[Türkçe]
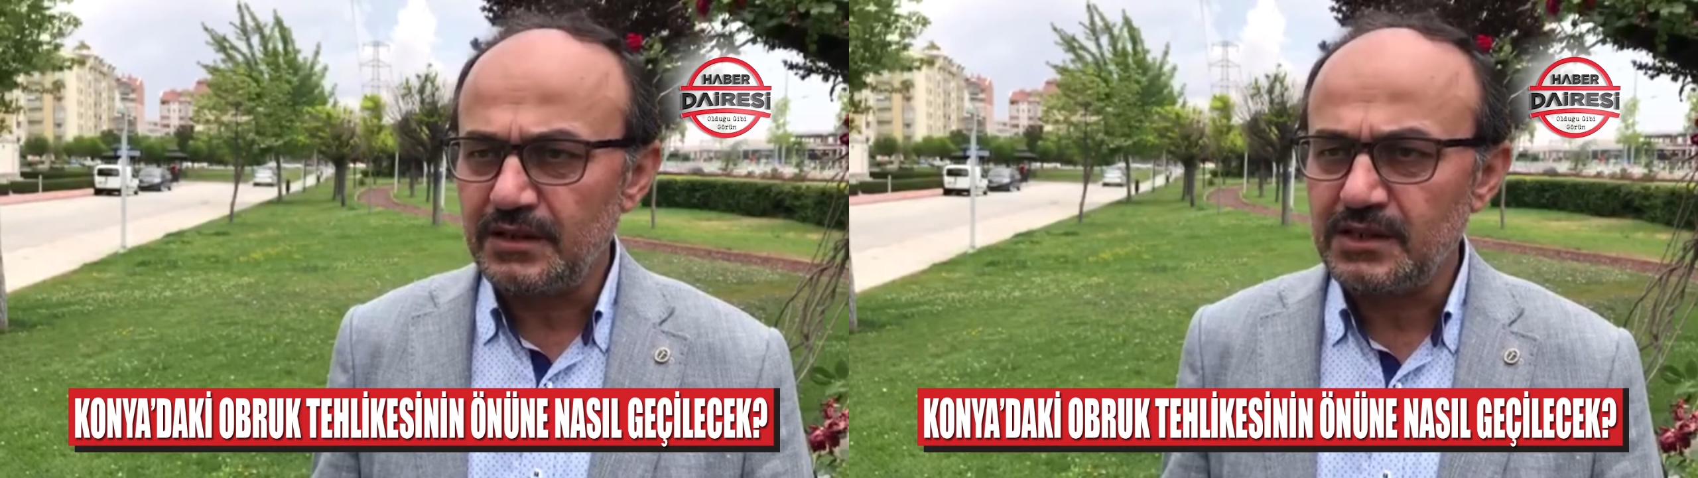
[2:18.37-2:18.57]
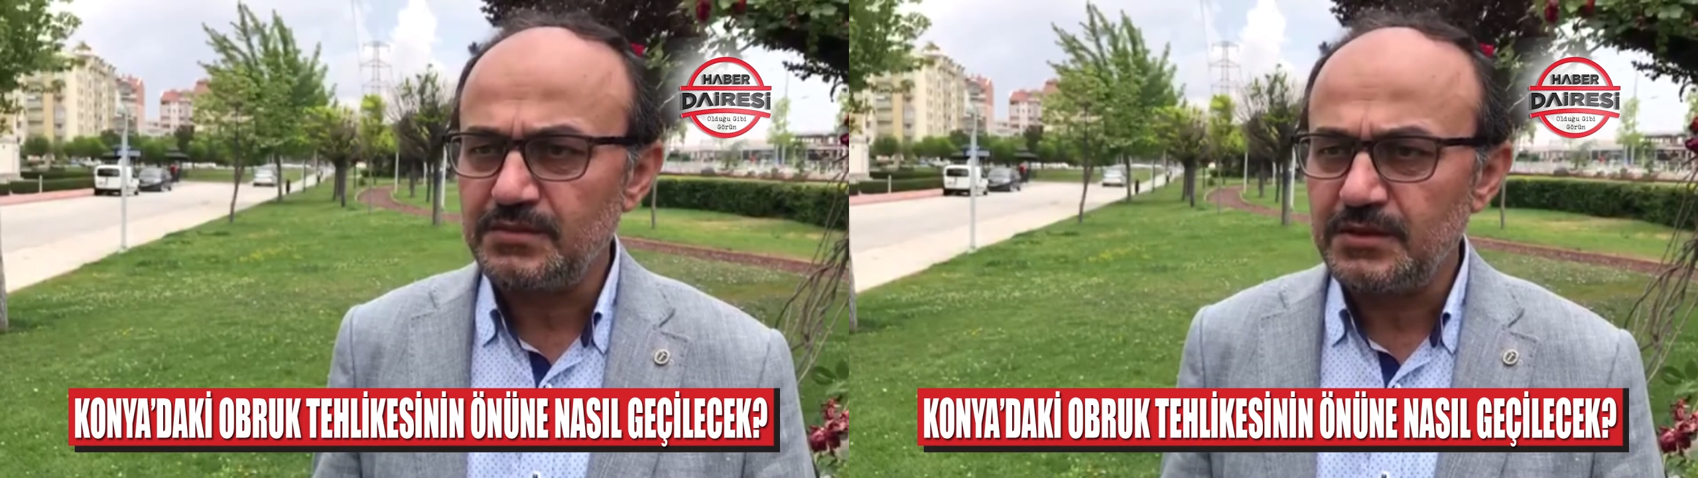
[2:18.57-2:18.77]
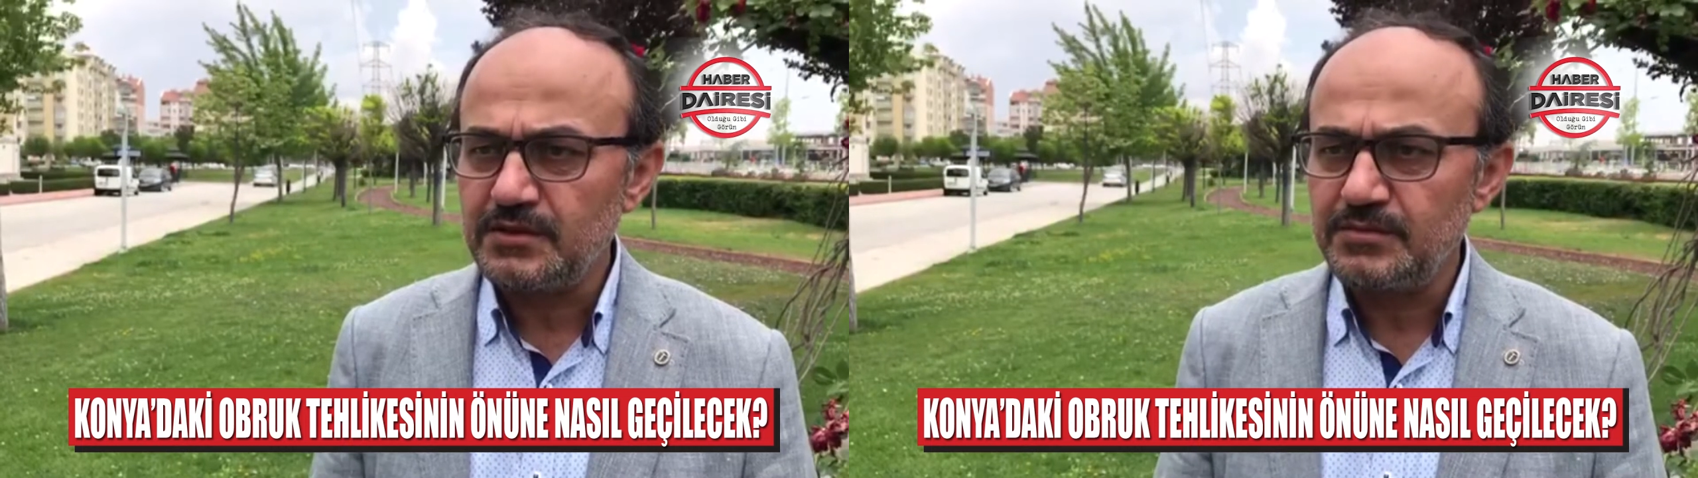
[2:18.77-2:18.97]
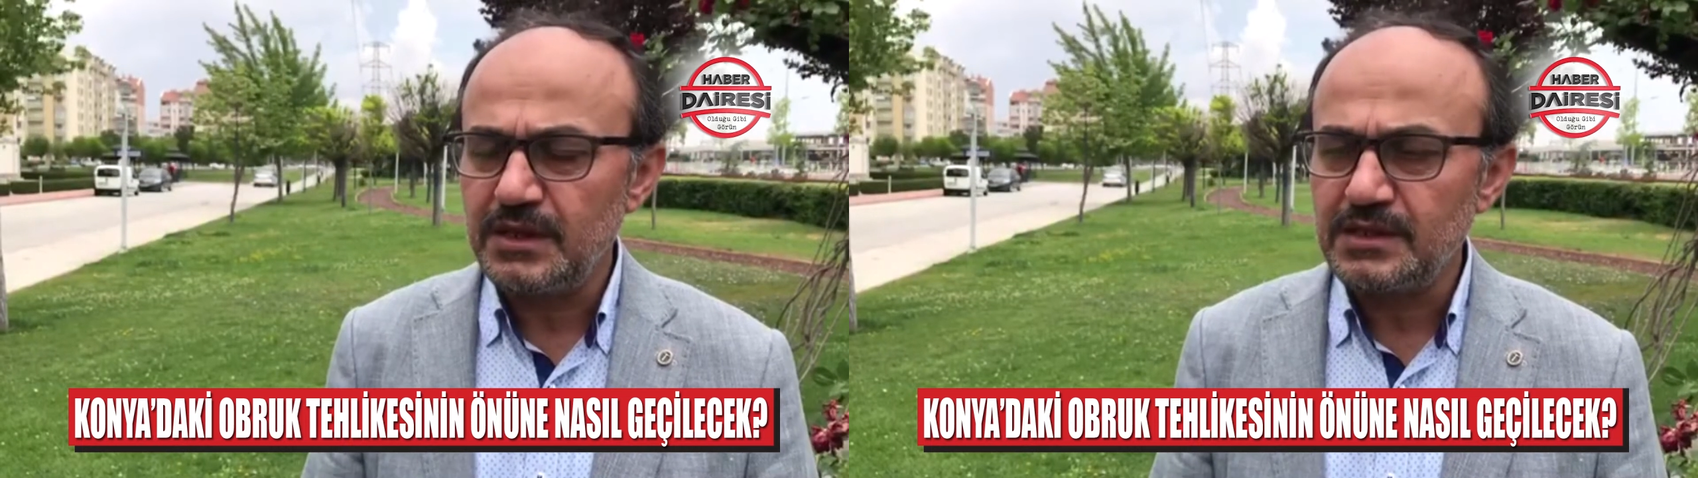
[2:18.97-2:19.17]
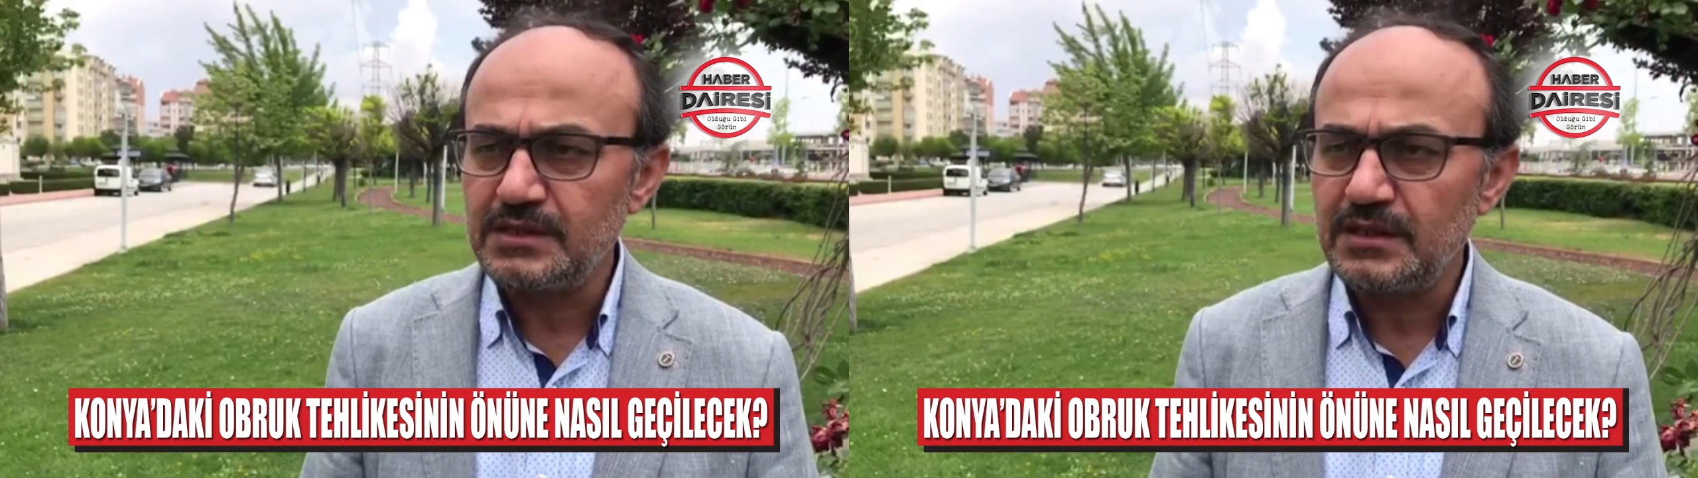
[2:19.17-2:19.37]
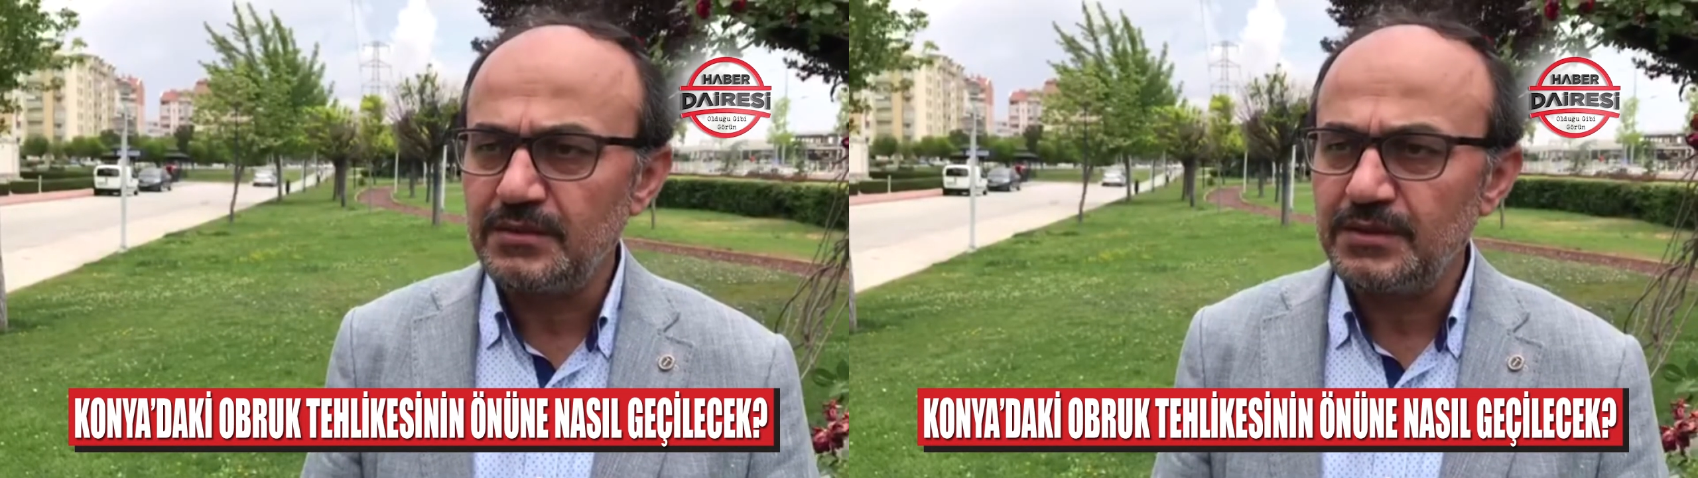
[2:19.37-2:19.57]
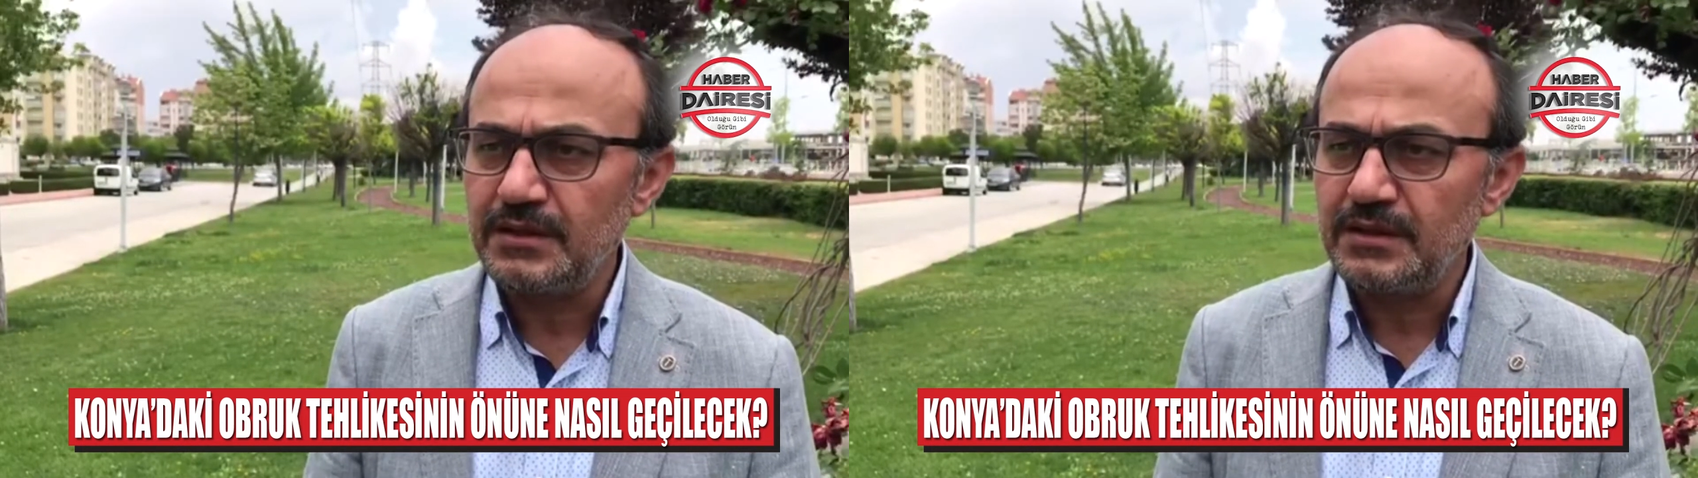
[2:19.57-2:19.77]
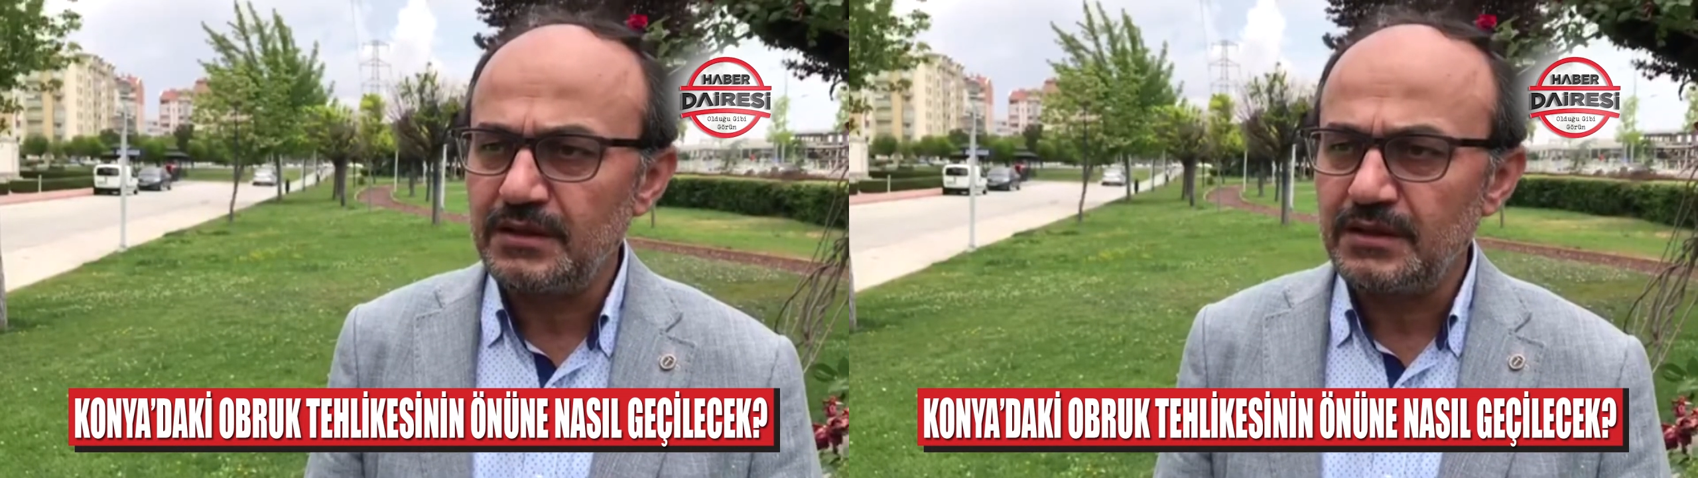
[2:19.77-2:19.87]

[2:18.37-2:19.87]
kış mevsim yağışlarıyla birlikte